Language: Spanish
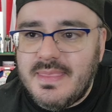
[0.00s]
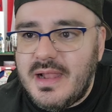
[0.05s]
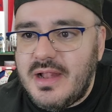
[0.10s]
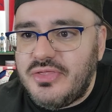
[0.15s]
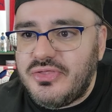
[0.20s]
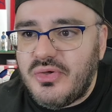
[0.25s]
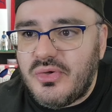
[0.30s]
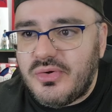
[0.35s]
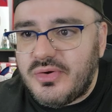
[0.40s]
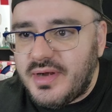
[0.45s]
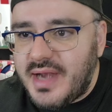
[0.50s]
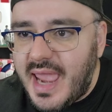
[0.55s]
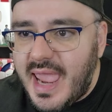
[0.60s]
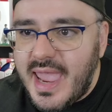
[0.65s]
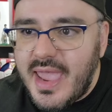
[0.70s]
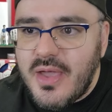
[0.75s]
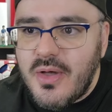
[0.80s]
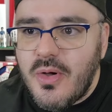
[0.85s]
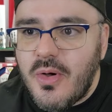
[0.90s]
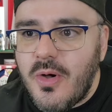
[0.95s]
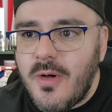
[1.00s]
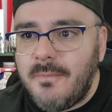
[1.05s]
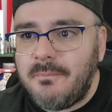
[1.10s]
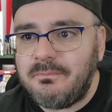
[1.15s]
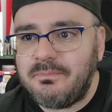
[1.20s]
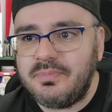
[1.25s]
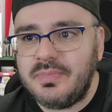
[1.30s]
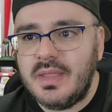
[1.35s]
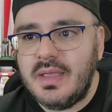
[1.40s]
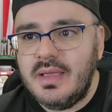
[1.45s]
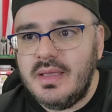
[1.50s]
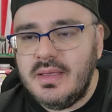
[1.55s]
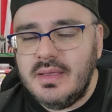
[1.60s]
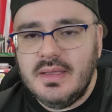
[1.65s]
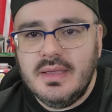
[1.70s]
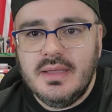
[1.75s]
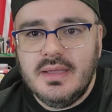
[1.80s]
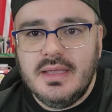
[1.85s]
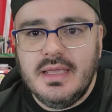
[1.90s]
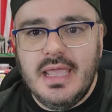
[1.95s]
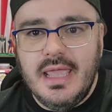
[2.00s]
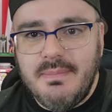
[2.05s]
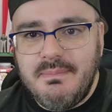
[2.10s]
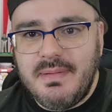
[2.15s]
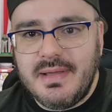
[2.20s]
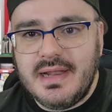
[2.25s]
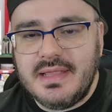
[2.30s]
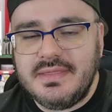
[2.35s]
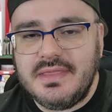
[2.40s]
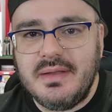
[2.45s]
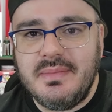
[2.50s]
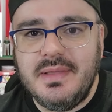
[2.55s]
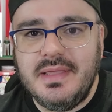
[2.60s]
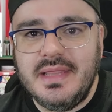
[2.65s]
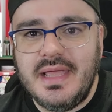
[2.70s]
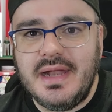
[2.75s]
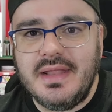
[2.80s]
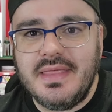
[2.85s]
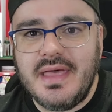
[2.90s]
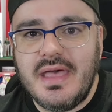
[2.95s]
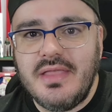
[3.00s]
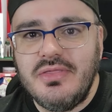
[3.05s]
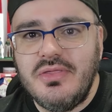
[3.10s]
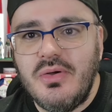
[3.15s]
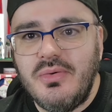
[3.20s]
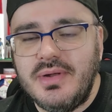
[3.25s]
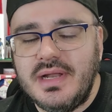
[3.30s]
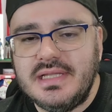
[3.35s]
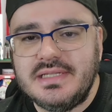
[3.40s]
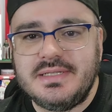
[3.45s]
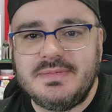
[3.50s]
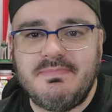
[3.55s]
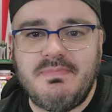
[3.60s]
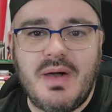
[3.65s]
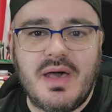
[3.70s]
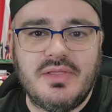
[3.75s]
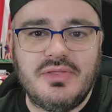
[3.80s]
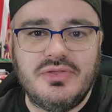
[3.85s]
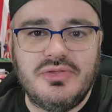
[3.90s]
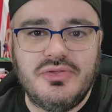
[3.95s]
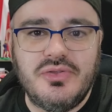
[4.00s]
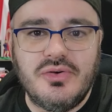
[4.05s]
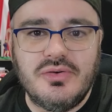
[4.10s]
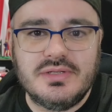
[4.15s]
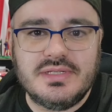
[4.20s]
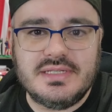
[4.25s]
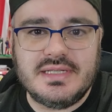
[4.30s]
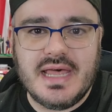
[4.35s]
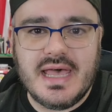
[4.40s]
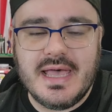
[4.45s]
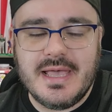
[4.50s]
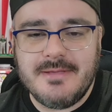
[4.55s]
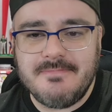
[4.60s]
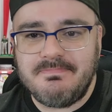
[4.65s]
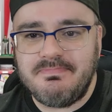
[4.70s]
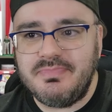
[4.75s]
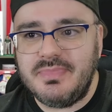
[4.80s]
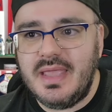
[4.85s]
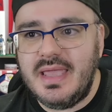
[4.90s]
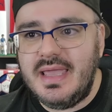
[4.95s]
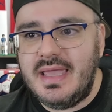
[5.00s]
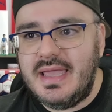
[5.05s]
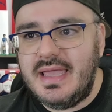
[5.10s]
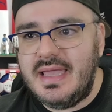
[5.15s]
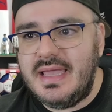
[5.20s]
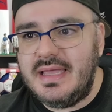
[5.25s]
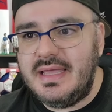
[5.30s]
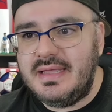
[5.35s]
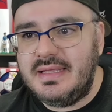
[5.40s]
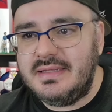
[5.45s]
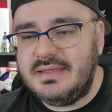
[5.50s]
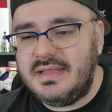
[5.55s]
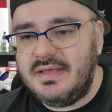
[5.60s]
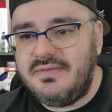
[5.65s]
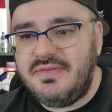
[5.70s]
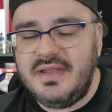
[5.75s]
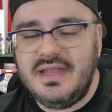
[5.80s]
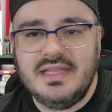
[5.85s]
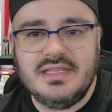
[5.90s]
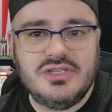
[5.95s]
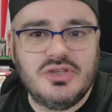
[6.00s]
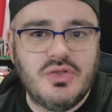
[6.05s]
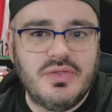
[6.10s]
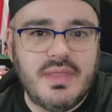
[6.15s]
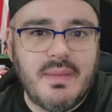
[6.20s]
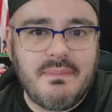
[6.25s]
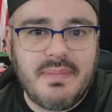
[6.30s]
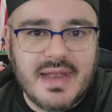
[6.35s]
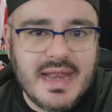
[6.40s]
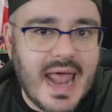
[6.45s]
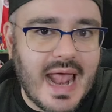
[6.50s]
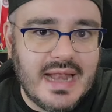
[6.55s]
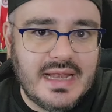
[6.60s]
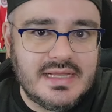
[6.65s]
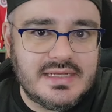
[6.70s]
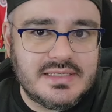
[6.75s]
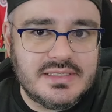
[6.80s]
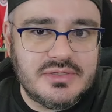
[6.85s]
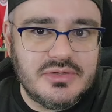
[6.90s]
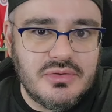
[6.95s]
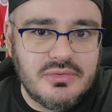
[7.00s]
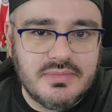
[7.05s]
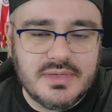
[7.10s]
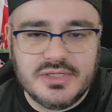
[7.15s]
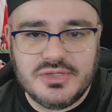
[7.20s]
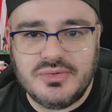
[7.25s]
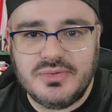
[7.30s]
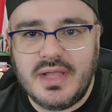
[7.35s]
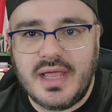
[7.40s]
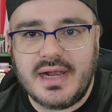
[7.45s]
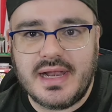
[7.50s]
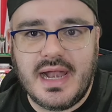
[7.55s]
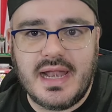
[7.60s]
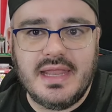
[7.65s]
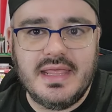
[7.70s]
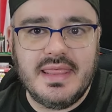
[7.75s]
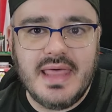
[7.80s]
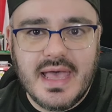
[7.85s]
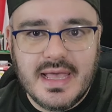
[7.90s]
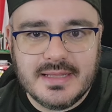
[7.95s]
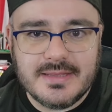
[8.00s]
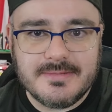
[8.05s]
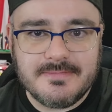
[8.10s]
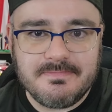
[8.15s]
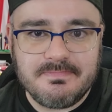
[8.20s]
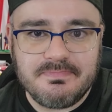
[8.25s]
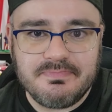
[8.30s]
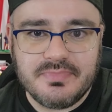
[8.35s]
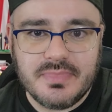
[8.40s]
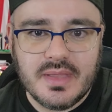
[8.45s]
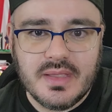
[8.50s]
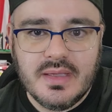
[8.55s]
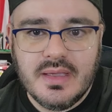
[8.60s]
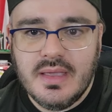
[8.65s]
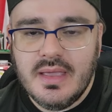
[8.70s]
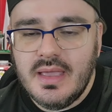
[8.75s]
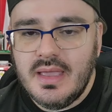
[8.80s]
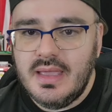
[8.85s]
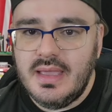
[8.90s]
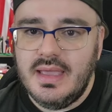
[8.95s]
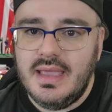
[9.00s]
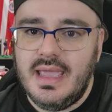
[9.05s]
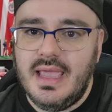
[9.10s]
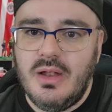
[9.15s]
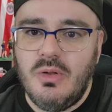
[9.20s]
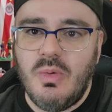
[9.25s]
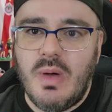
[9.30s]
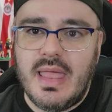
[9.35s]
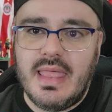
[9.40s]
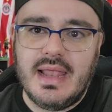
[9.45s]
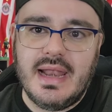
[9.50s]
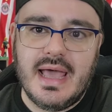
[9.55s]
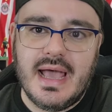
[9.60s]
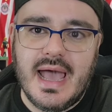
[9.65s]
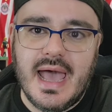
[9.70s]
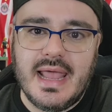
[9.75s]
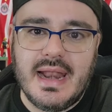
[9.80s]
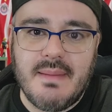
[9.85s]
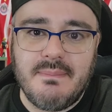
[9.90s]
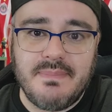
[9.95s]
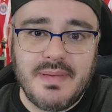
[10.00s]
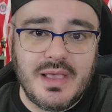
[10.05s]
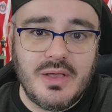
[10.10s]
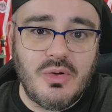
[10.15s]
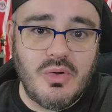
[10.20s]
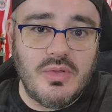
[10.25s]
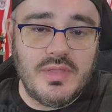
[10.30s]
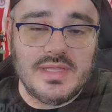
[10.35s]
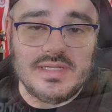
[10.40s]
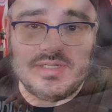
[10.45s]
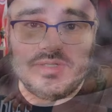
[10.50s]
del torneo. Y para terminar dando una espantosa eh, definición de penales, ¿no? Es una realidad. El Guadalajara pecó de